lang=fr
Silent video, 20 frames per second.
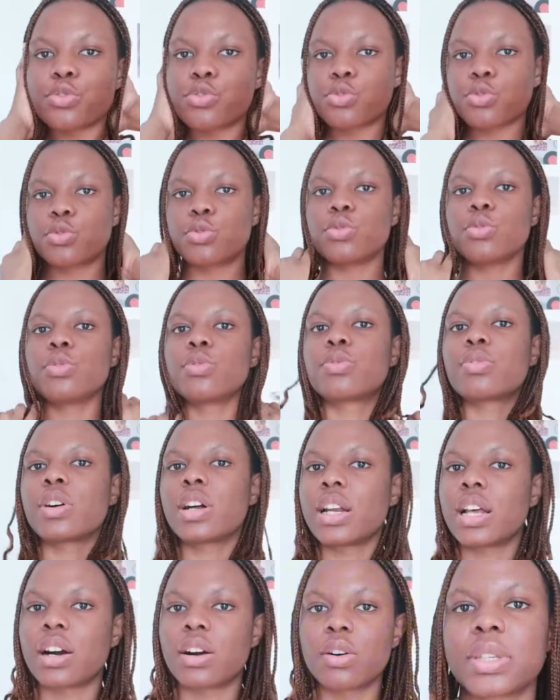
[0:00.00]
Du coup
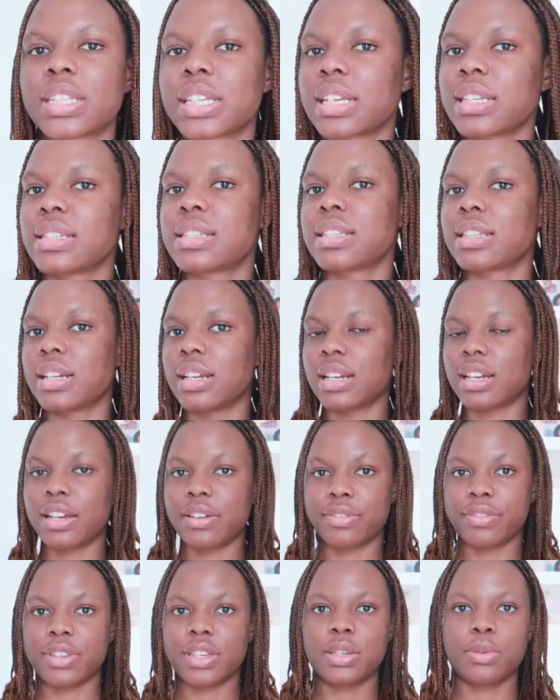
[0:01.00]
voilà maîtresse
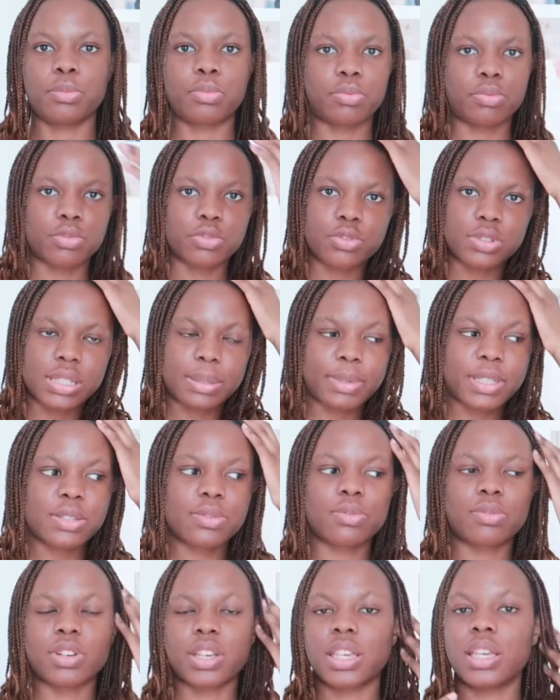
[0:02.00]
lavées Bon je sais pas
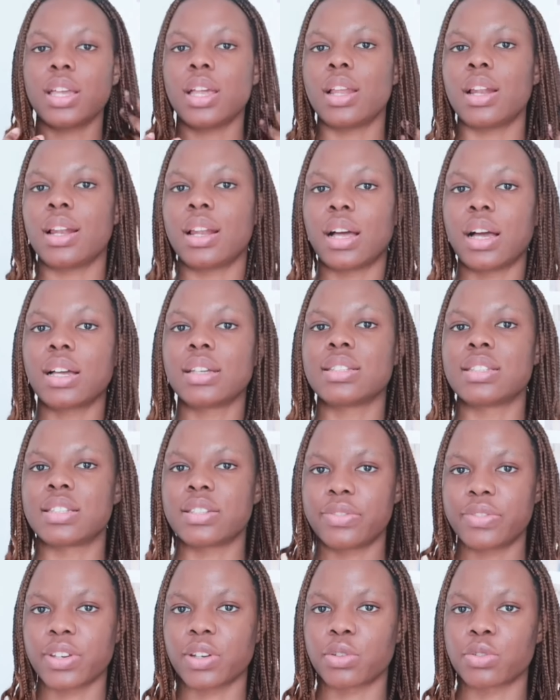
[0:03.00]
si vous voyez la
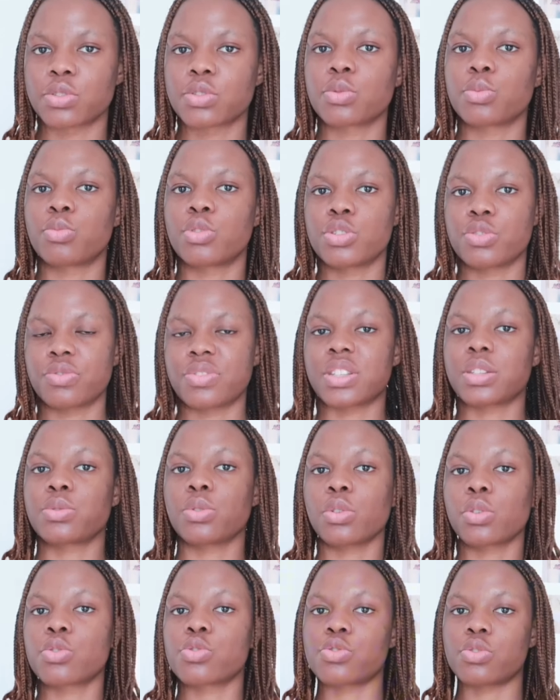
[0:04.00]
différence Moi je vous
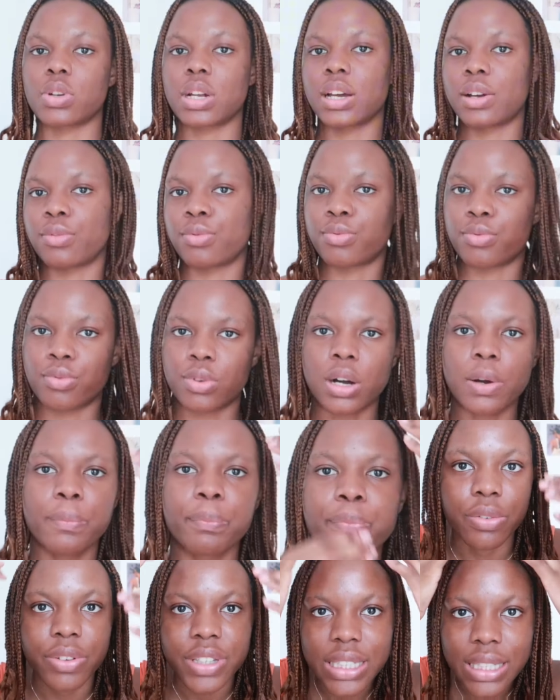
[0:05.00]
assure que je la vois
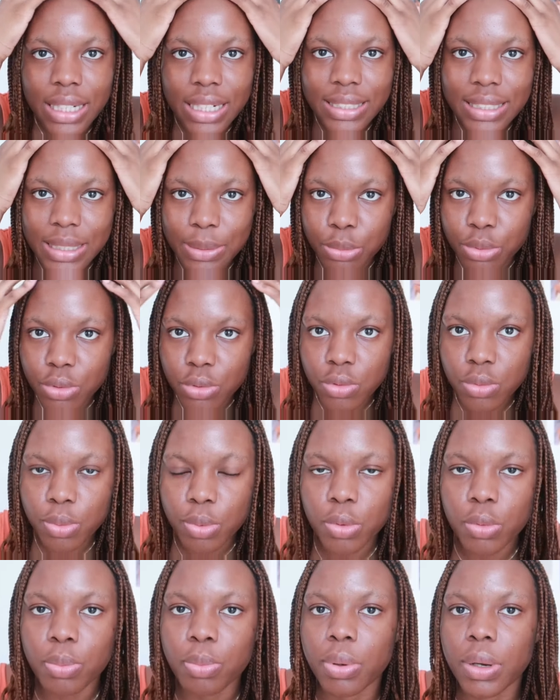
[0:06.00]
fait là c'est beaucoup
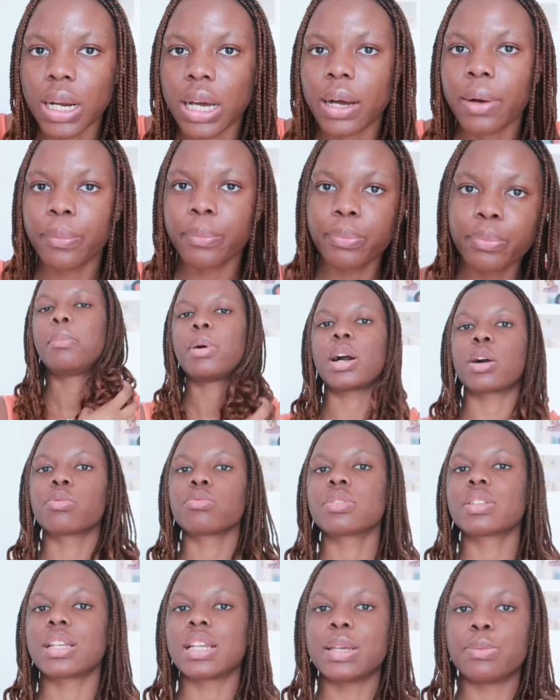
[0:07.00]
plus plat Par
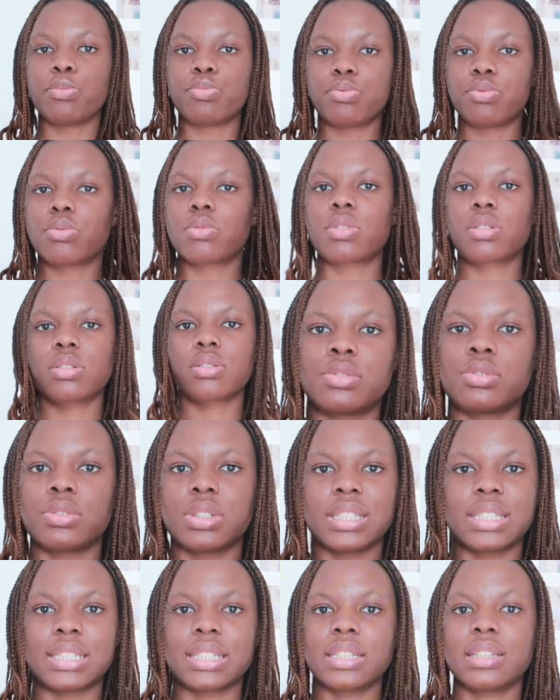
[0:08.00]
contre les boucles
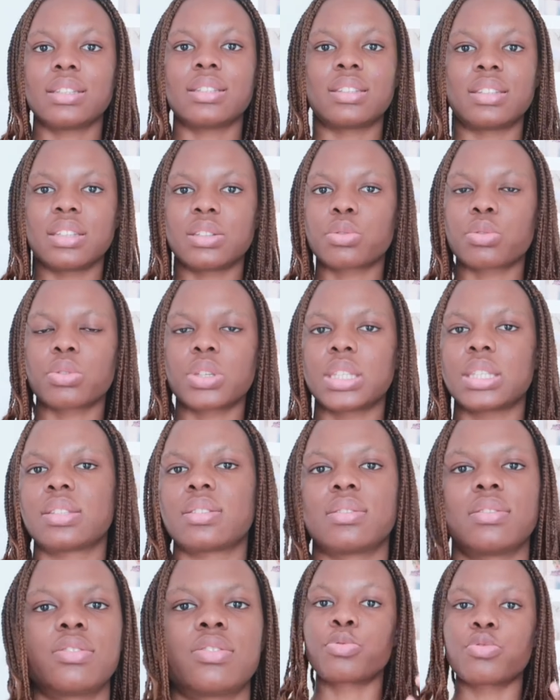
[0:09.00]
je les ai
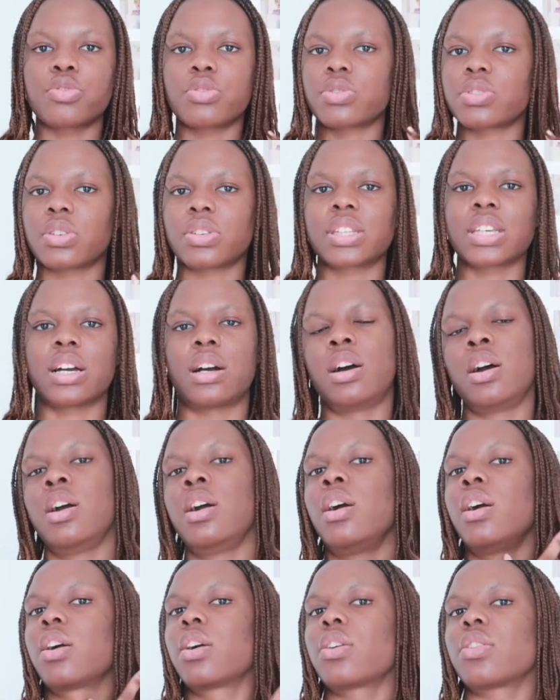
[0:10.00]
détruites En plus je le sentais hein.
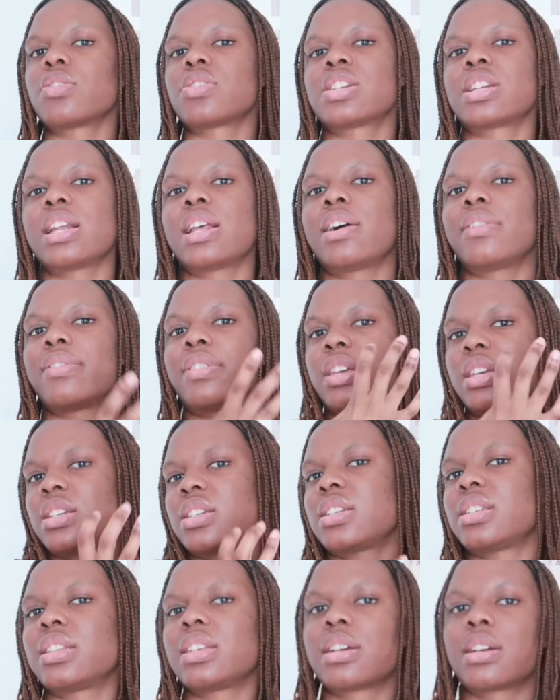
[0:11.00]
quand je l'avais
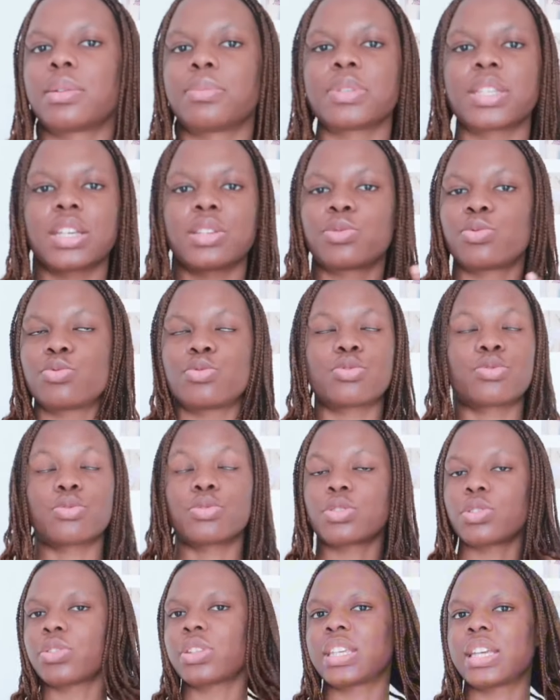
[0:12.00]
j'étais comme ça et tout je le
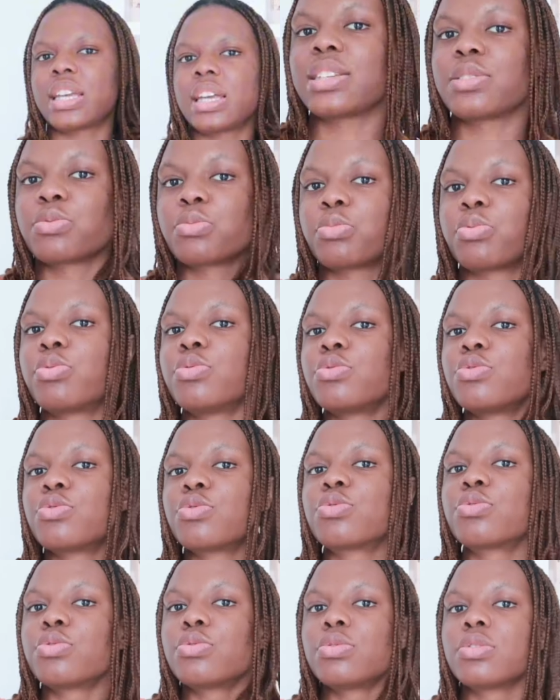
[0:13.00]
sentais Elles ont plus
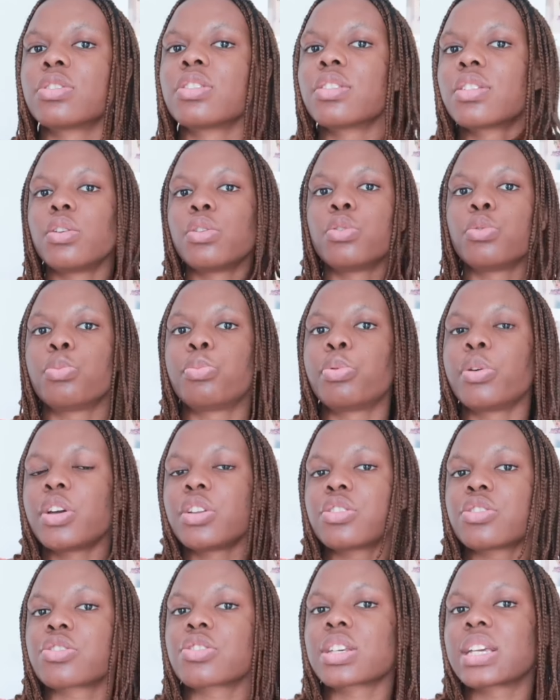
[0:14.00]
du tout le
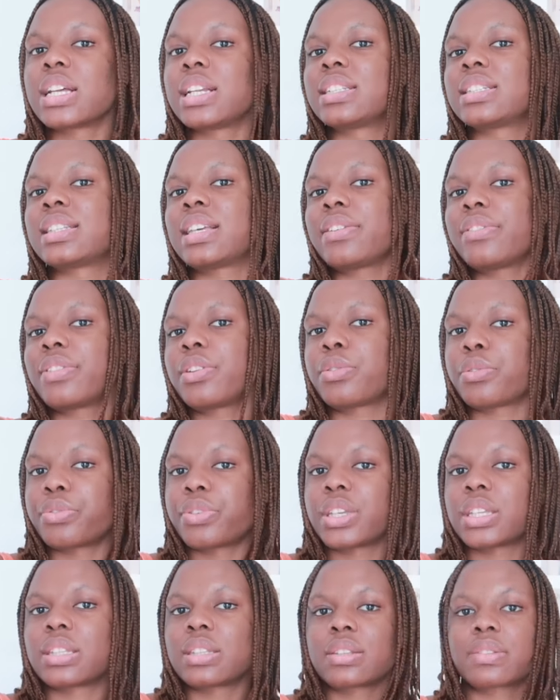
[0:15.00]
punch qu'elles avaient en
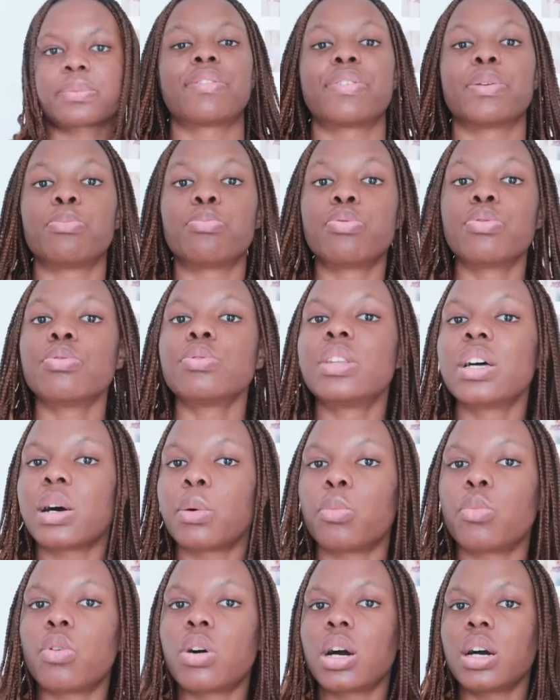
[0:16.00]
fait Ça fait plus
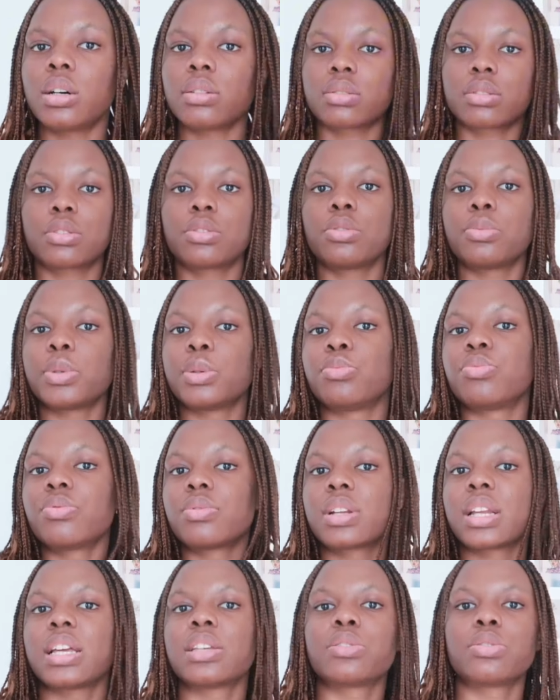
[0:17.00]
d'un mois que mes
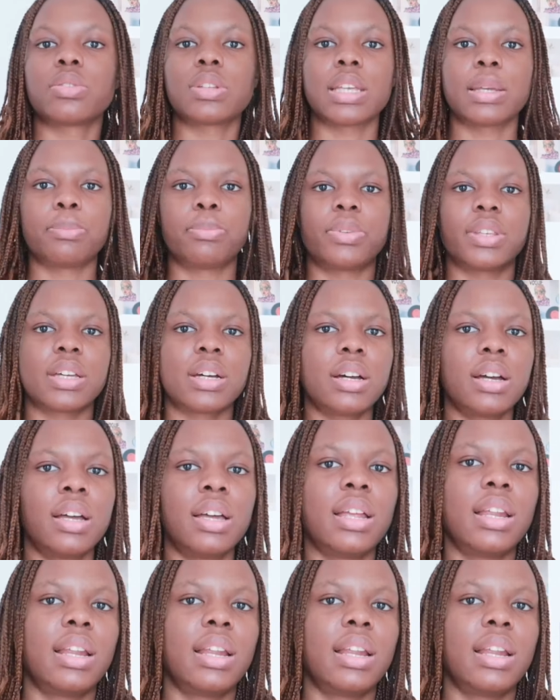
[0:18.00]
boucles elles tenaient bien